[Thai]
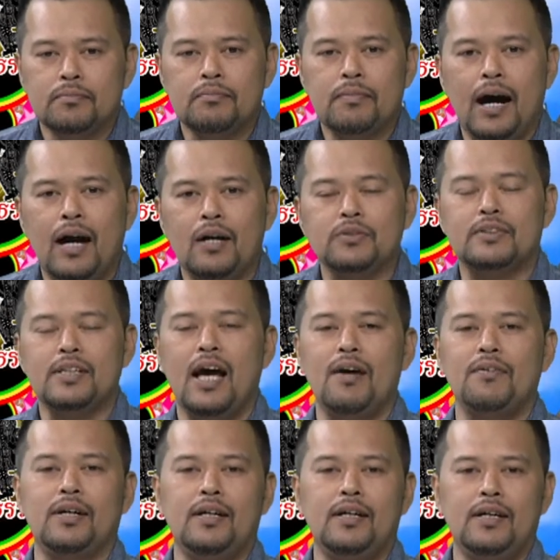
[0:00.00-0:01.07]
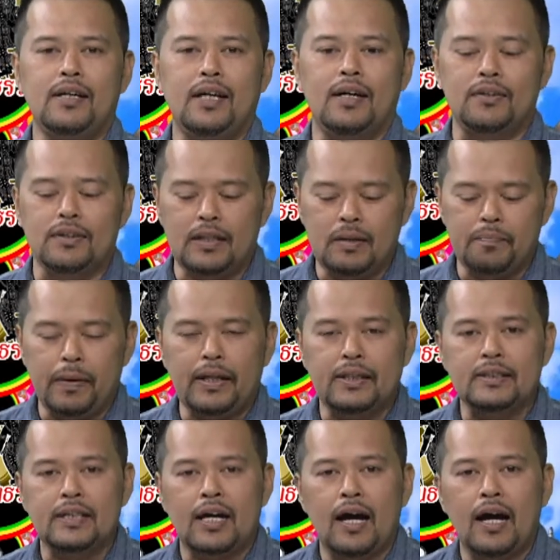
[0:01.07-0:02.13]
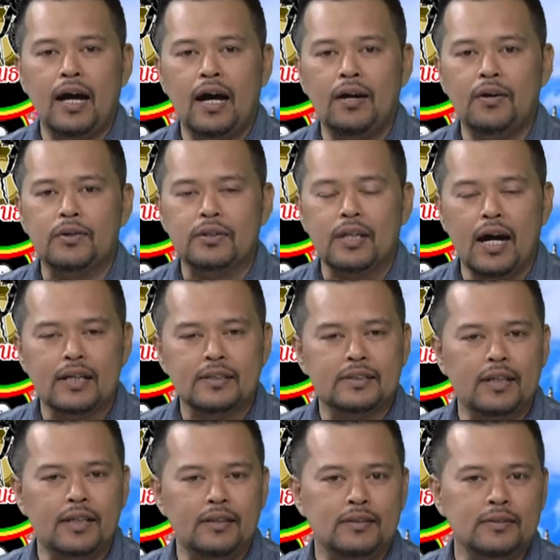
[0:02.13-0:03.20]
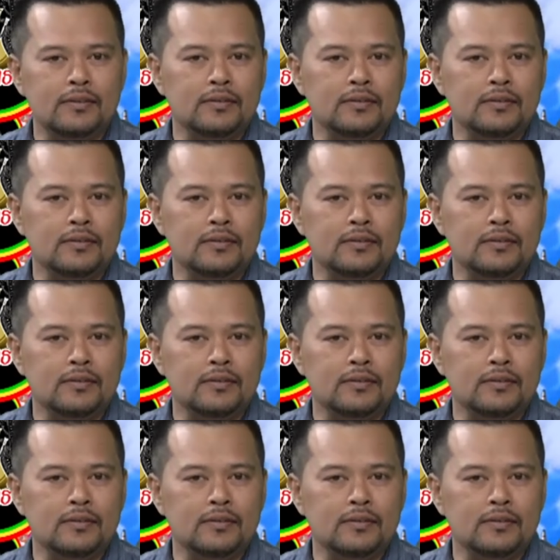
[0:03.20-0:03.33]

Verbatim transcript: บ่าวสาวแล้วที่เป็นชาวทักษิณ